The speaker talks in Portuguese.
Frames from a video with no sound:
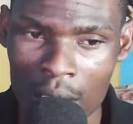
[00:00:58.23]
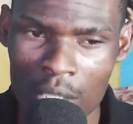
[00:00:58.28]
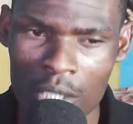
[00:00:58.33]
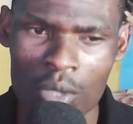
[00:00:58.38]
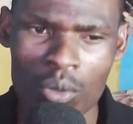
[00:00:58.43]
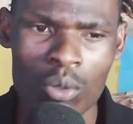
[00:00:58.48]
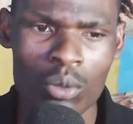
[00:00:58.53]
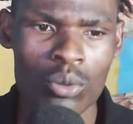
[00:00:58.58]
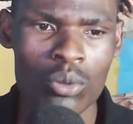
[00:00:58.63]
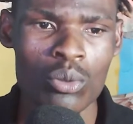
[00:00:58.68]

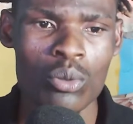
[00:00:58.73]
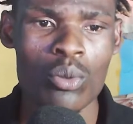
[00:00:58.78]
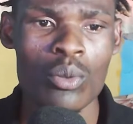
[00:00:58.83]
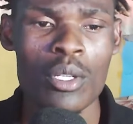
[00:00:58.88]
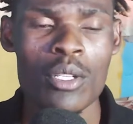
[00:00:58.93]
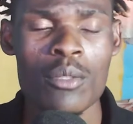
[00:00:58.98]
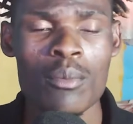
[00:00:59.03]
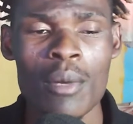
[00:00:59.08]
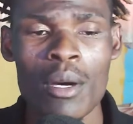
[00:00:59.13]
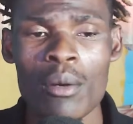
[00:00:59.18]
com tudo
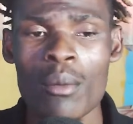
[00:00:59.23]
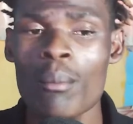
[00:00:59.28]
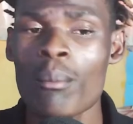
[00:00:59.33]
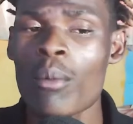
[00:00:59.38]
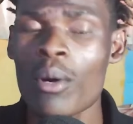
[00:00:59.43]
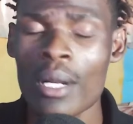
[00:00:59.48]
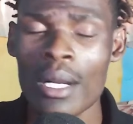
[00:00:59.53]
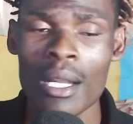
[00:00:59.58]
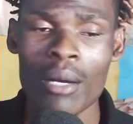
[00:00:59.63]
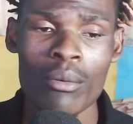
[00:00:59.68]
isso, mano,
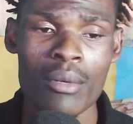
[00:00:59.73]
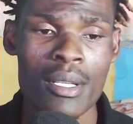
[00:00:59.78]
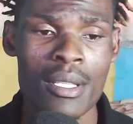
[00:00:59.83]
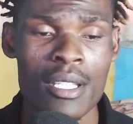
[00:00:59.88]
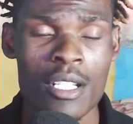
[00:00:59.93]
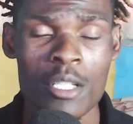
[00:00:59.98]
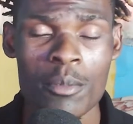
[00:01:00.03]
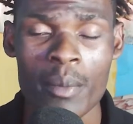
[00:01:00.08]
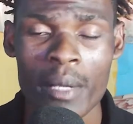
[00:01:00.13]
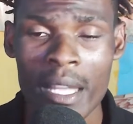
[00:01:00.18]
bora lá conhecer
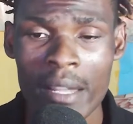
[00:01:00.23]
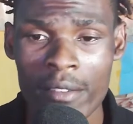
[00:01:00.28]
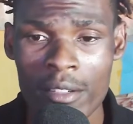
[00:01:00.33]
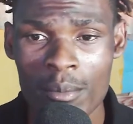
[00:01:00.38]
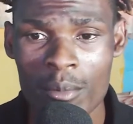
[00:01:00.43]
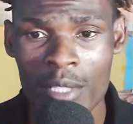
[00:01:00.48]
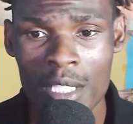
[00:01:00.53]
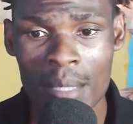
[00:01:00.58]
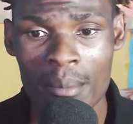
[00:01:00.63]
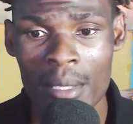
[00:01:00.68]
as palavras
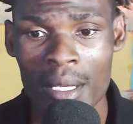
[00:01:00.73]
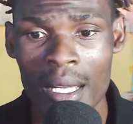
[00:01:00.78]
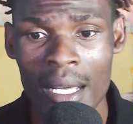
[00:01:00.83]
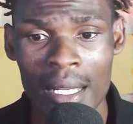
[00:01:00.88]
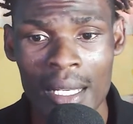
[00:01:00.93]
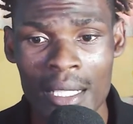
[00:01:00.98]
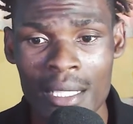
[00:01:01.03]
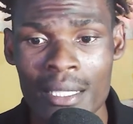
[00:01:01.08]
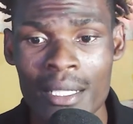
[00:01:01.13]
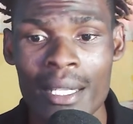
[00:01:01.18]

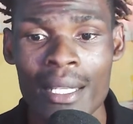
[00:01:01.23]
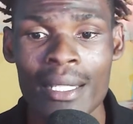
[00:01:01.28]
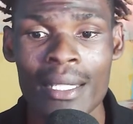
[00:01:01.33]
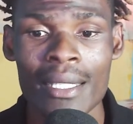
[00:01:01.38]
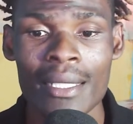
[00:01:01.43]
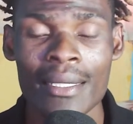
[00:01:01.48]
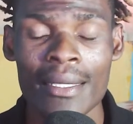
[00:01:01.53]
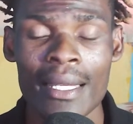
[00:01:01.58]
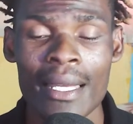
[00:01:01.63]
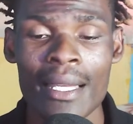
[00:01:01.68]
moçambicanas que
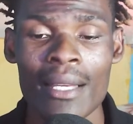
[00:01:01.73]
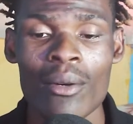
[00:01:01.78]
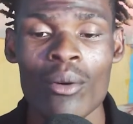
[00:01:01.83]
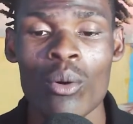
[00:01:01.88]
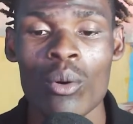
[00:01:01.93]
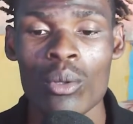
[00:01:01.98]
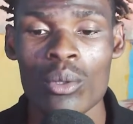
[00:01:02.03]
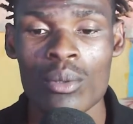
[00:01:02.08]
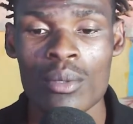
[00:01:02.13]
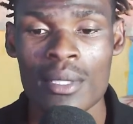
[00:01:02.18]
têm
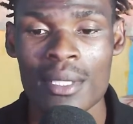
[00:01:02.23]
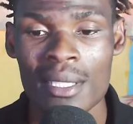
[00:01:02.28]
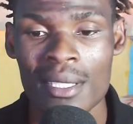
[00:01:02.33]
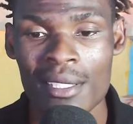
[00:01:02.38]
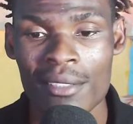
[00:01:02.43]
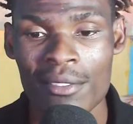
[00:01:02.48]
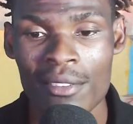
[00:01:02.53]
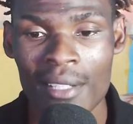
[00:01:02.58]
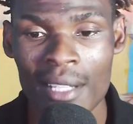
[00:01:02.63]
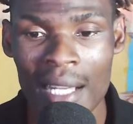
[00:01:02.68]
outro
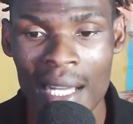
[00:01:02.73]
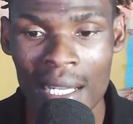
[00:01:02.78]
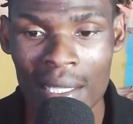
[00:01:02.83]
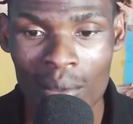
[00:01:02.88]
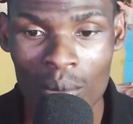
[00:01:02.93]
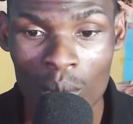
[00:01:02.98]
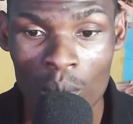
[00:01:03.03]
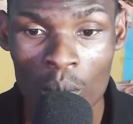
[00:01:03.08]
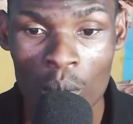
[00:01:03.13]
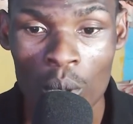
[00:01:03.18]

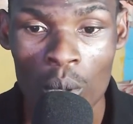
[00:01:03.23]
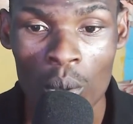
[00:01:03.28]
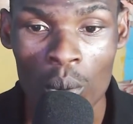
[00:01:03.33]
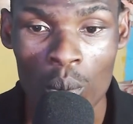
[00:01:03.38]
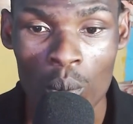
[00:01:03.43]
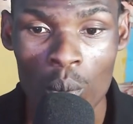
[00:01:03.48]
significado no